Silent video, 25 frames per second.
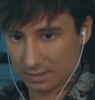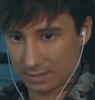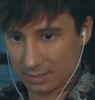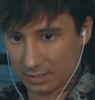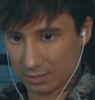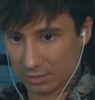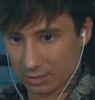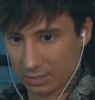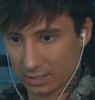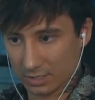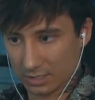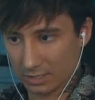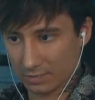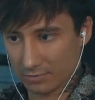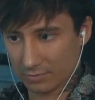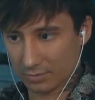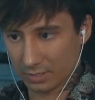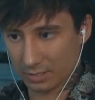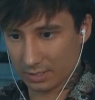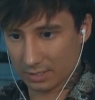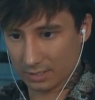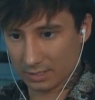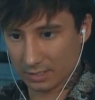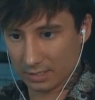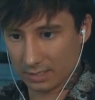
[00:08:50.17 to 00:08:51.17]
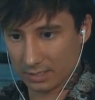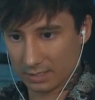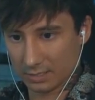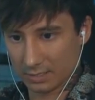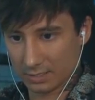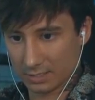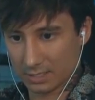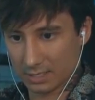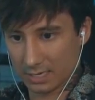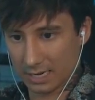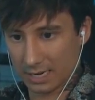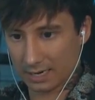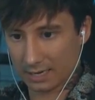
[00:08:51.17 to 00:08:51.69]
Ne, doch nicht, er telefoniert nicht.
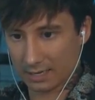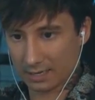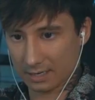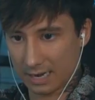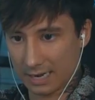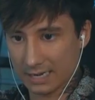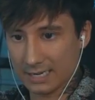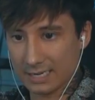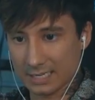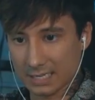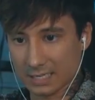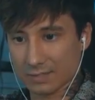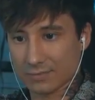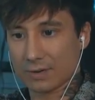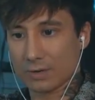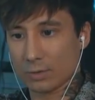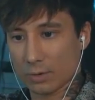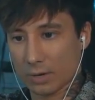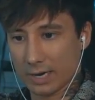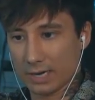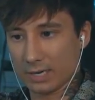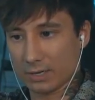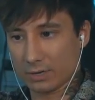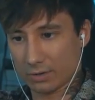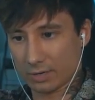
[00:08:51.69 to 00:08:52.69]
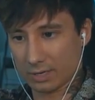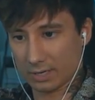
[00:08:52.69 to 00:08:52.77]
Zack. Ah, nee, das war nur einer.